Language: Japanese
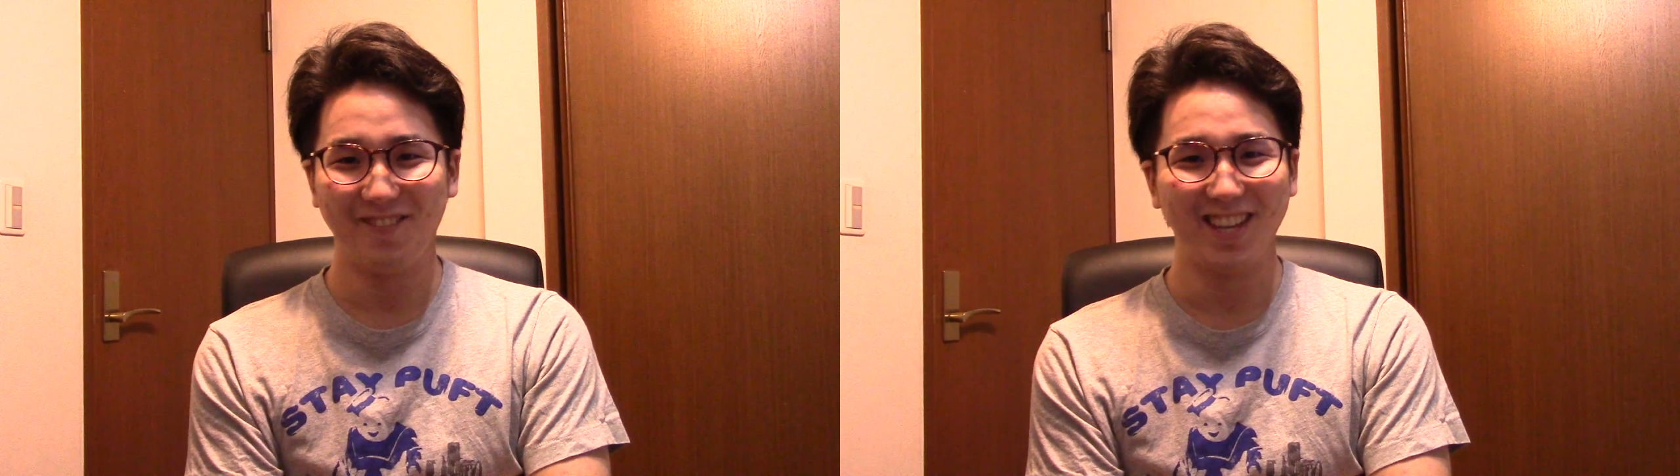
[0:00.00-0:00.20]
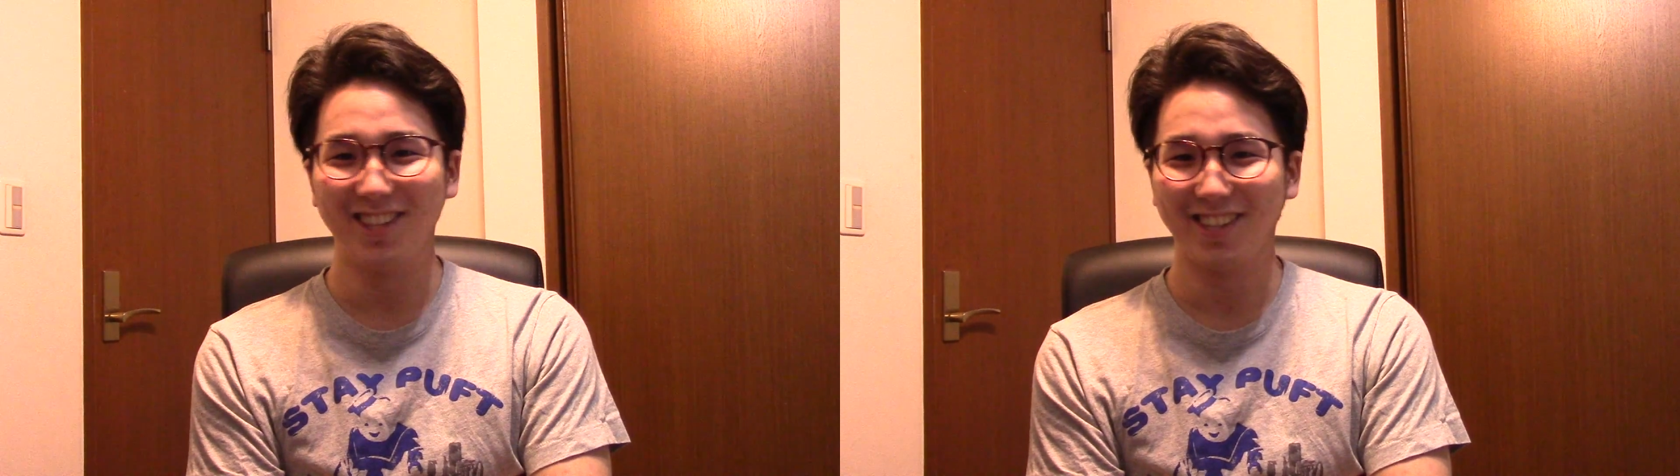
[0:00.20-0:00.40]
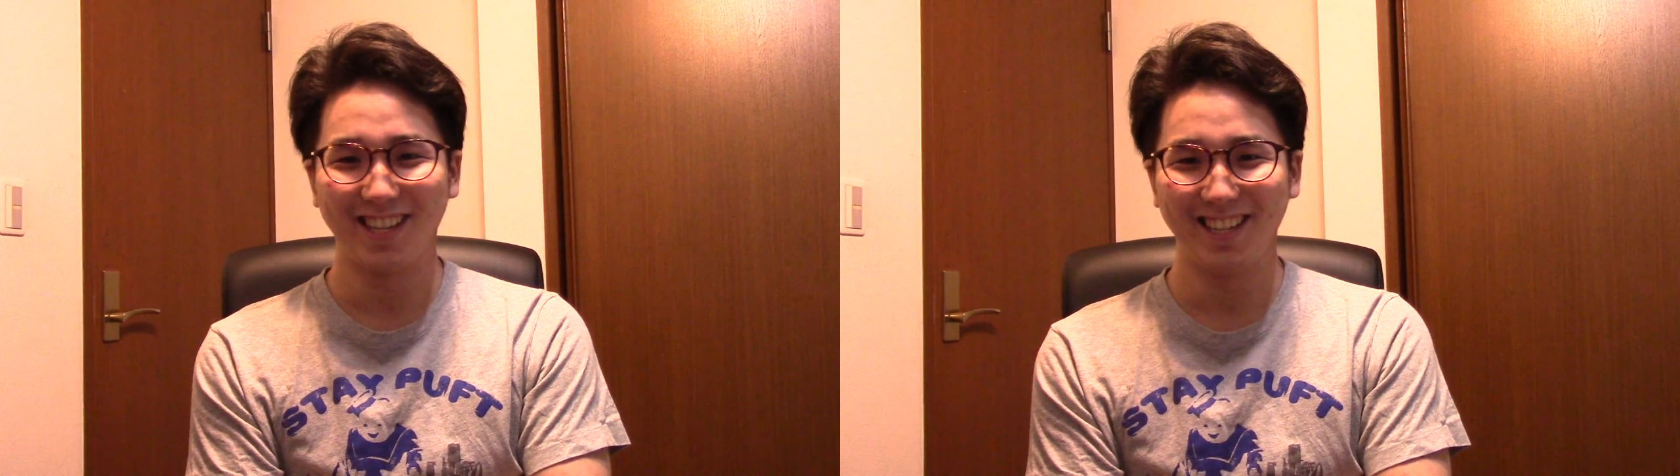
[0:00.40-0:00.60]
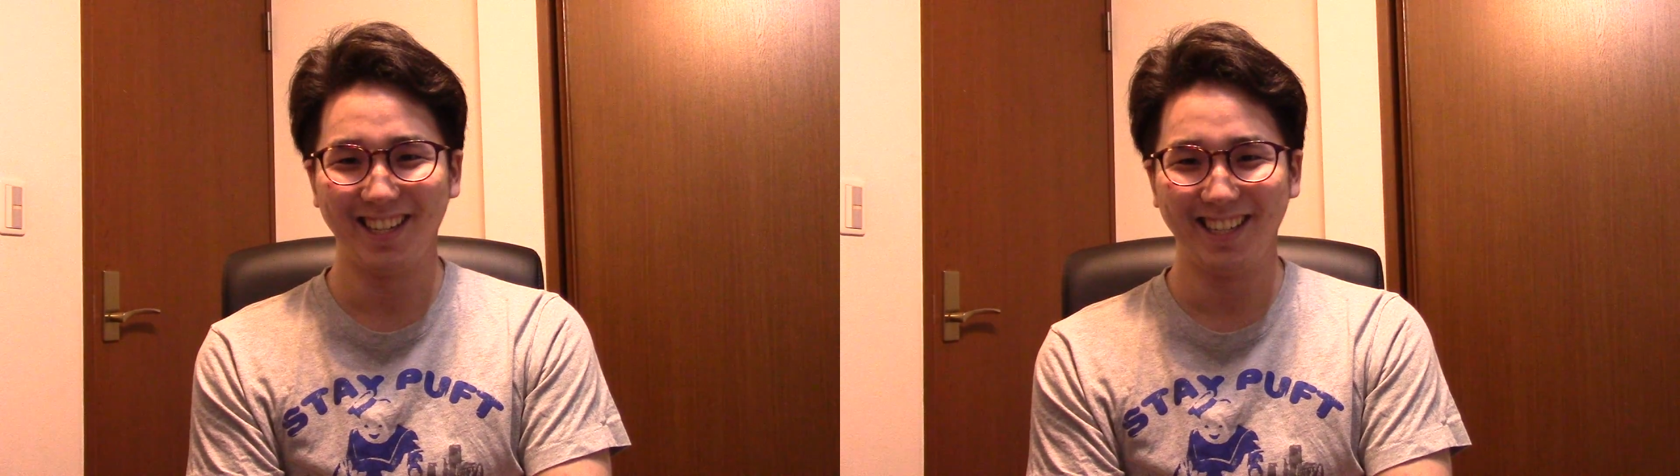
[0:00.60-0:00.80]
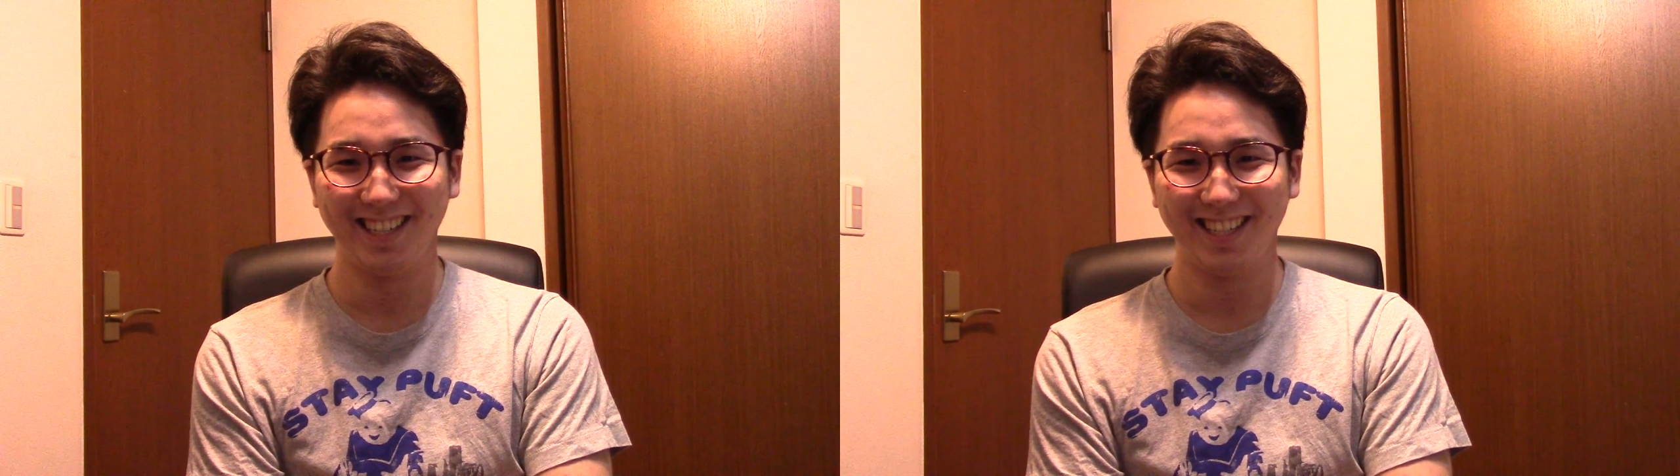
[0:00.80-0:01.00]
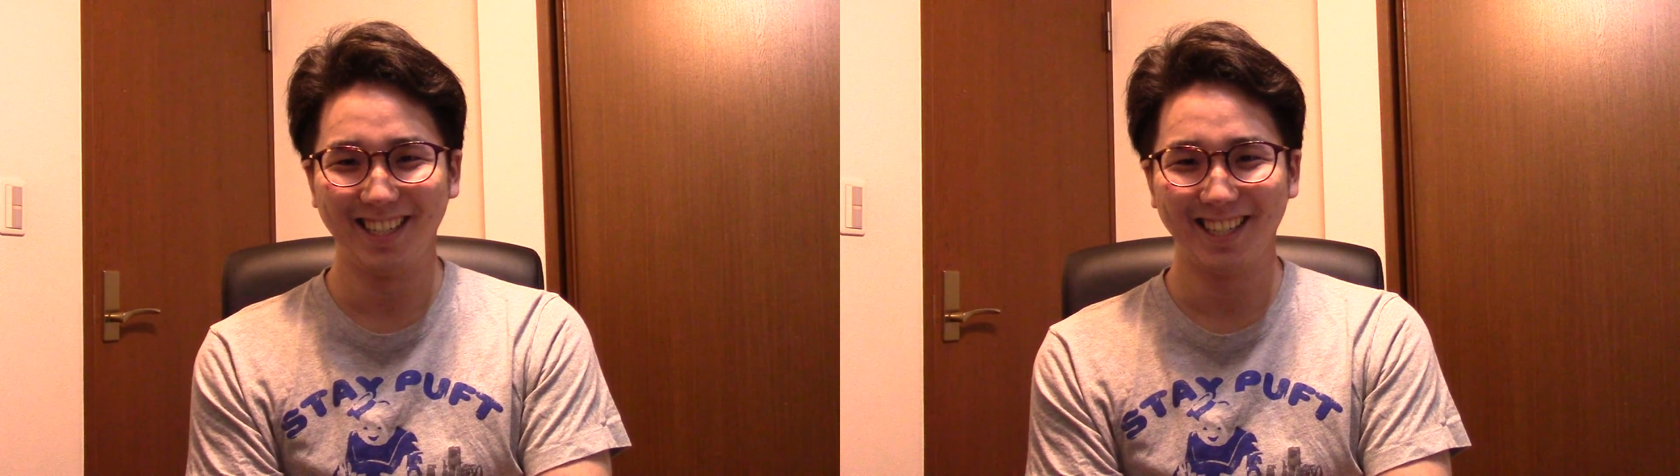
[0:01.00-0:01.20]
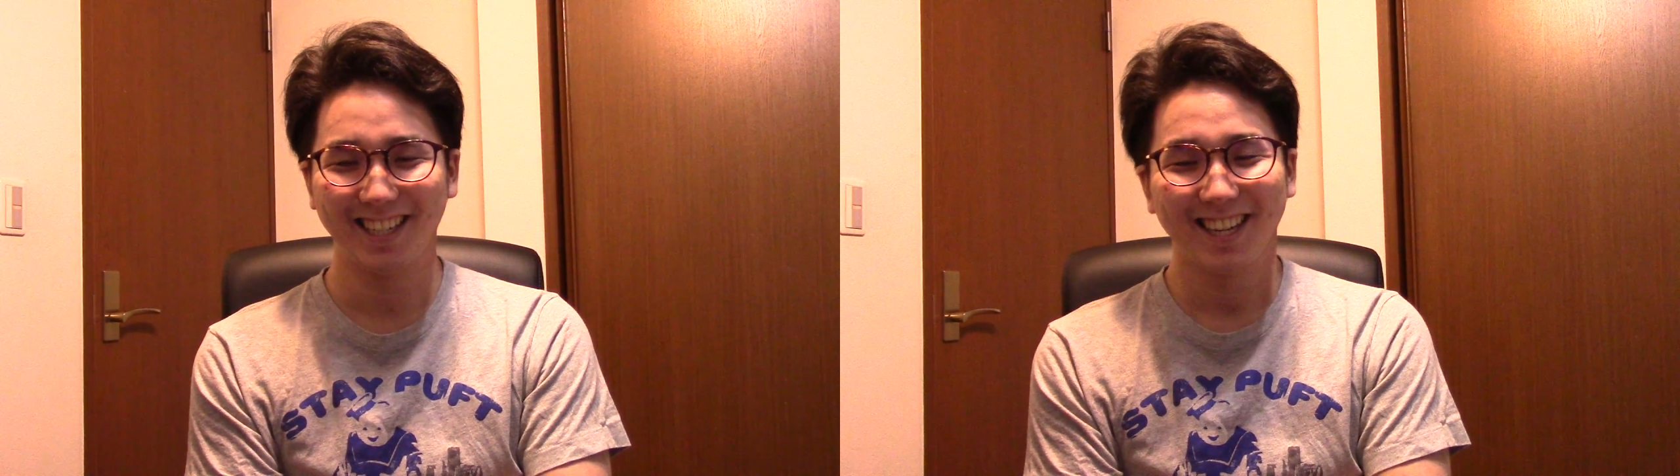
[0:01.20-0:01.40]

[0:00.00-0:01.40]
水着